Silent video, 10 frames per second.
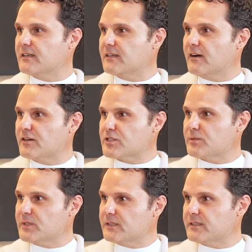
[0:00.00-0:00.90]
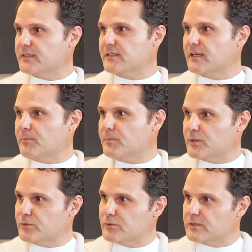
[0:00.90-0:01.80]
e, harcamaları yapma
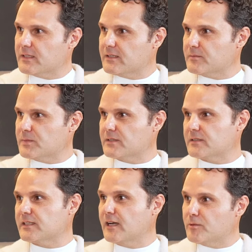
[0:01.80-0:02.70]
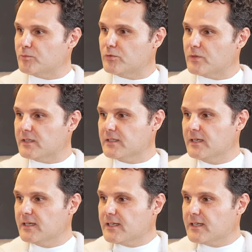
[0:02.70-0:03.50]
yönünde bir teamül var.